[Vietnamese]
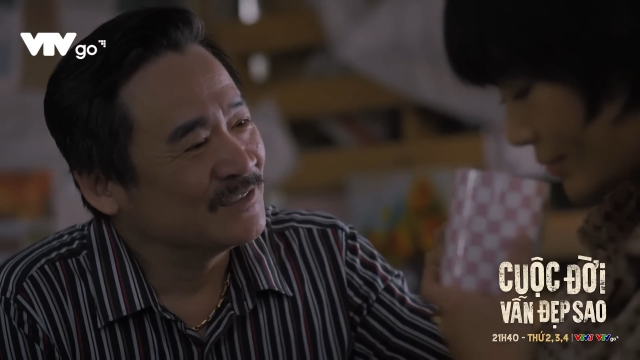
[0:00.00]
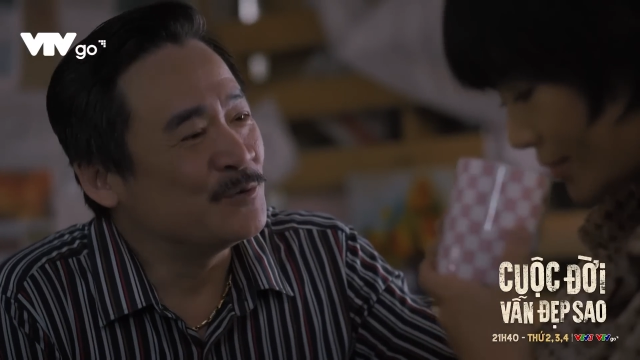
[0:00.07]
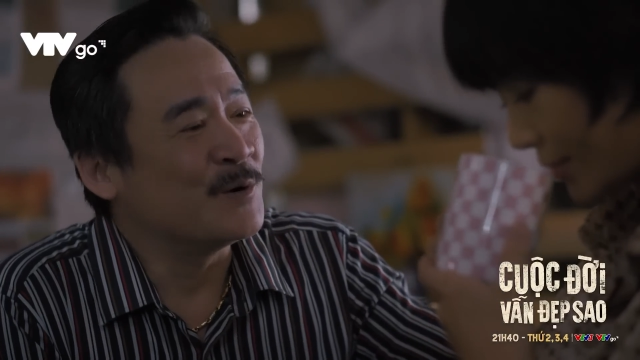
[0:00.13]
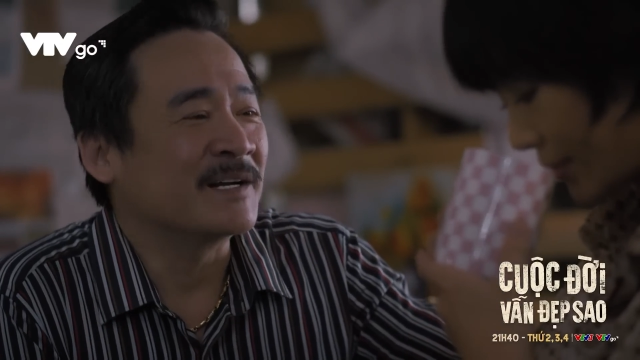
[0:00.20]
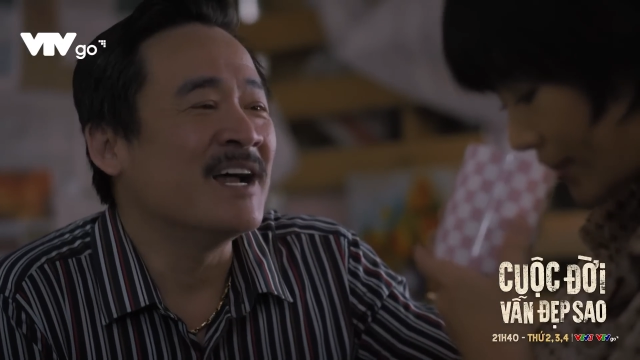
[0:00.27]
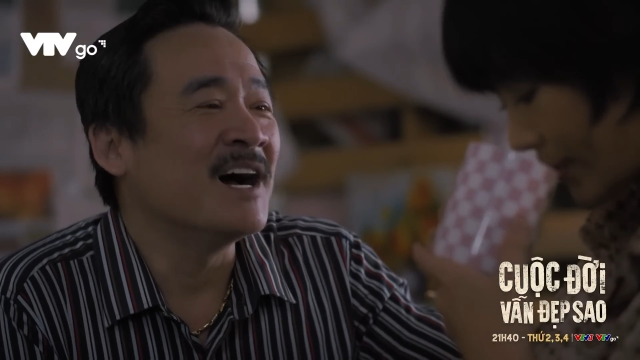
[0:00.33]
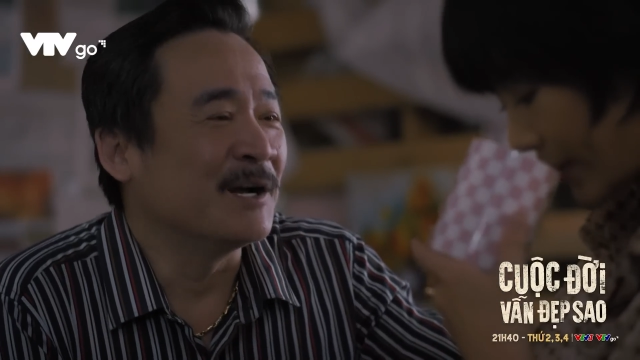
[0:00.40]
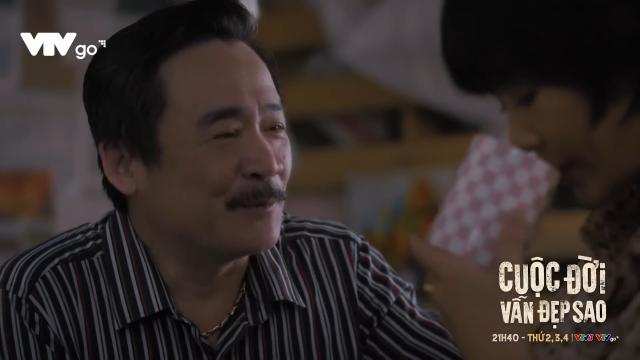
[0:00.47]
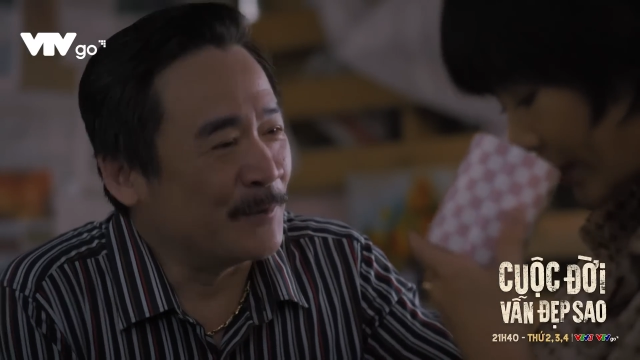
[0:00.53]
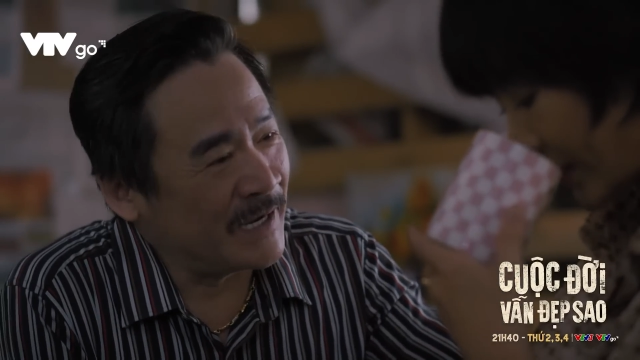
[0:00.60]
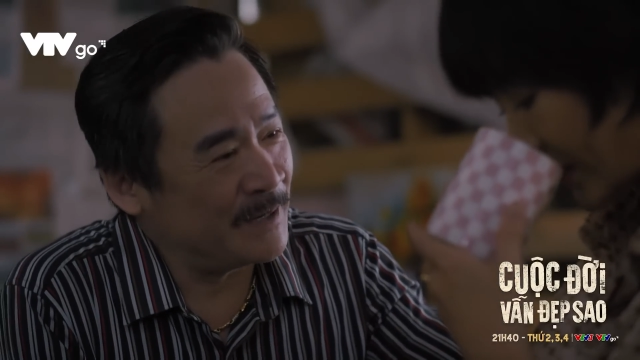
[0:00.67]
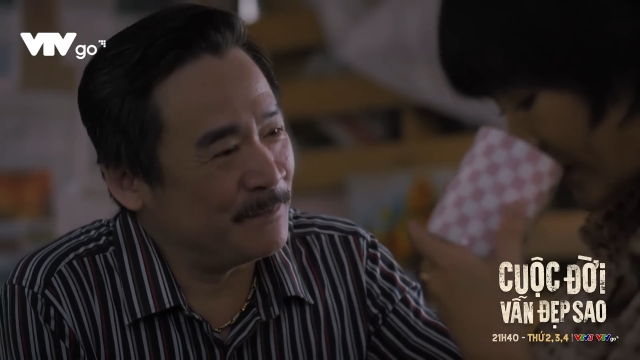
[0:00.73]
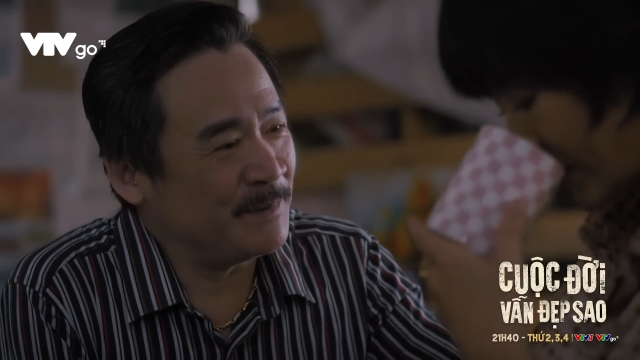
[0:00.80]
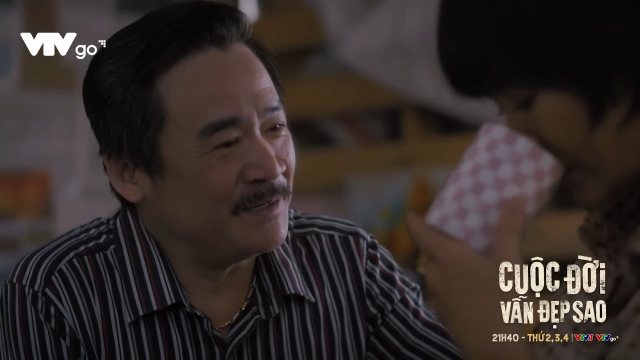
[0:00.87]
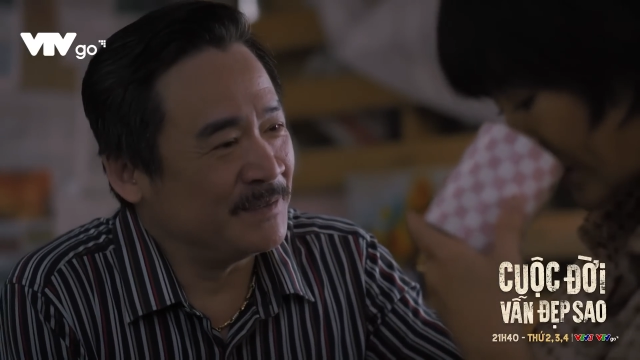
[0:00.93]
cuộc đời của
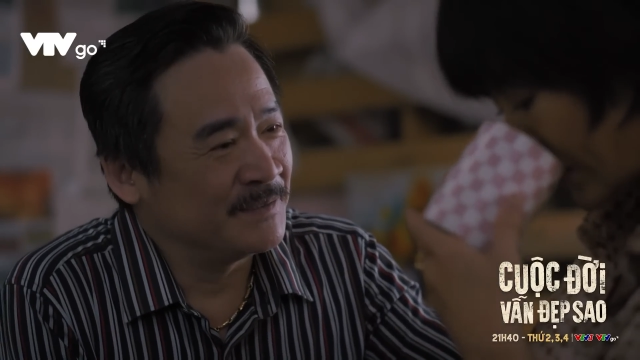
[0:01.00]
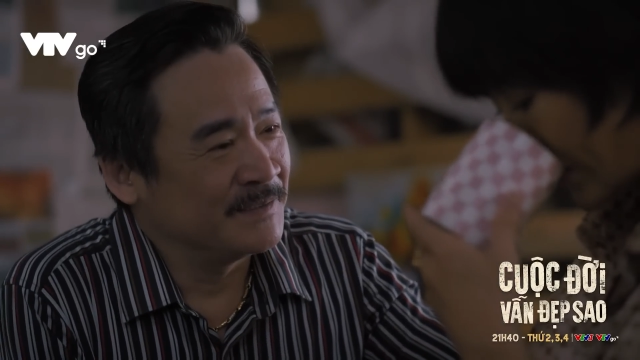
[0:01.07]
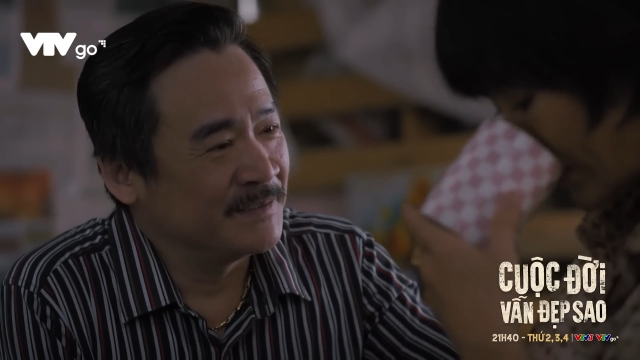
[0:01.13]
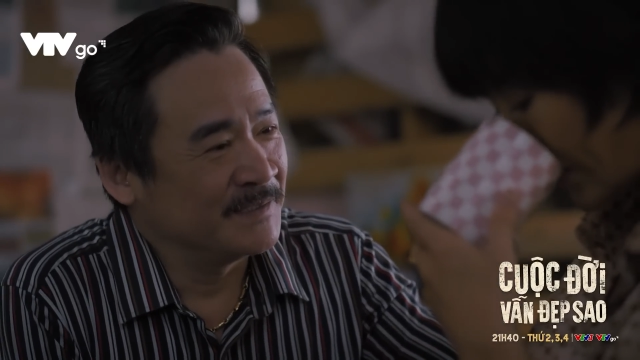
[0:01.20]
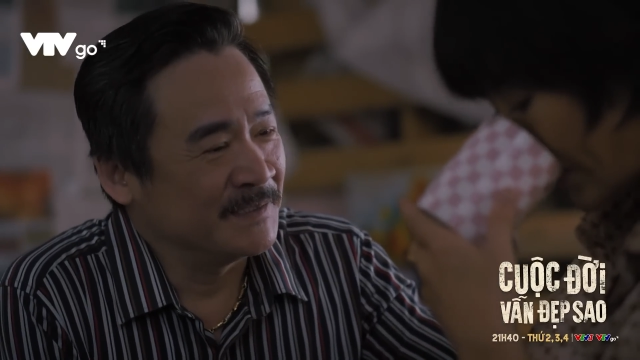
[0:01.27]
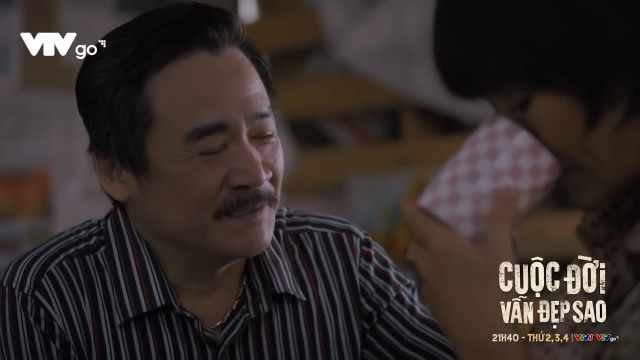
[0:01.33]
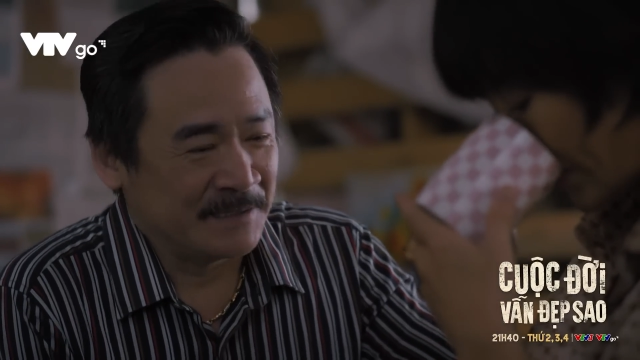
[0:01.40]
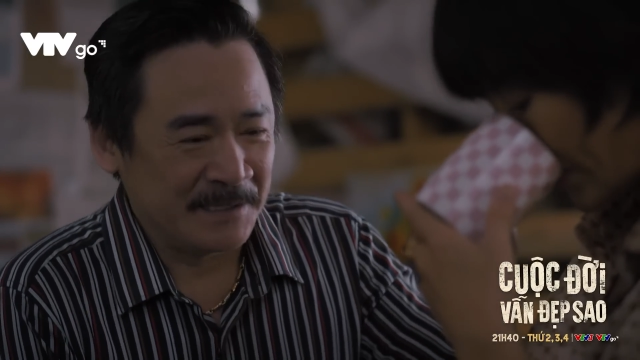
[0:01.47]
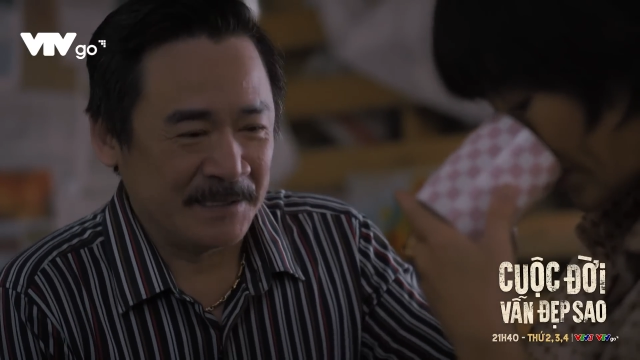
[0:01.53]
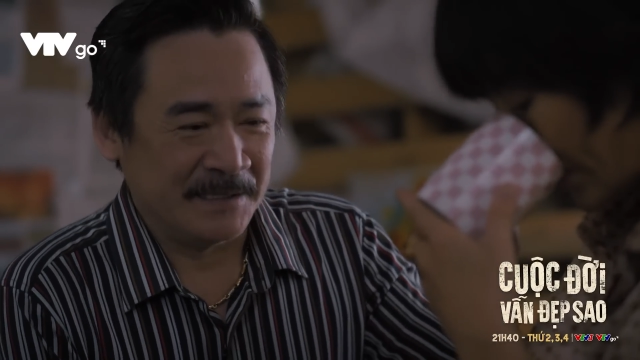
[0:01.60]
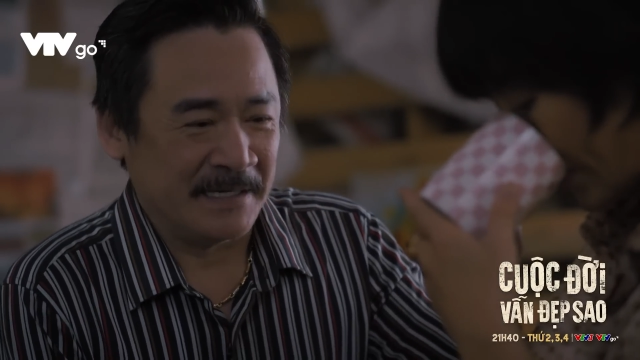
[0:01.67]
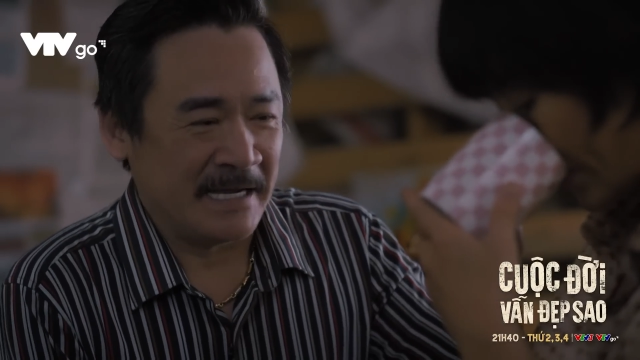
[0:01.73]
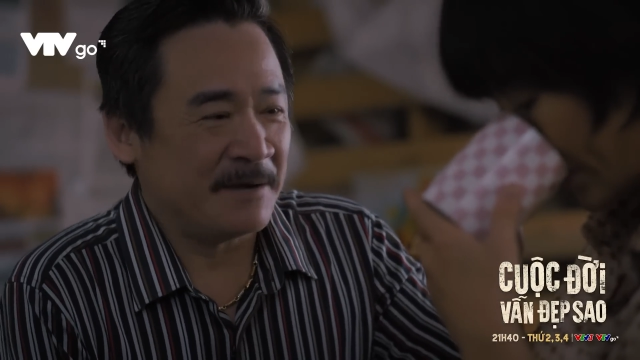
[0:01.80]
em ấy thì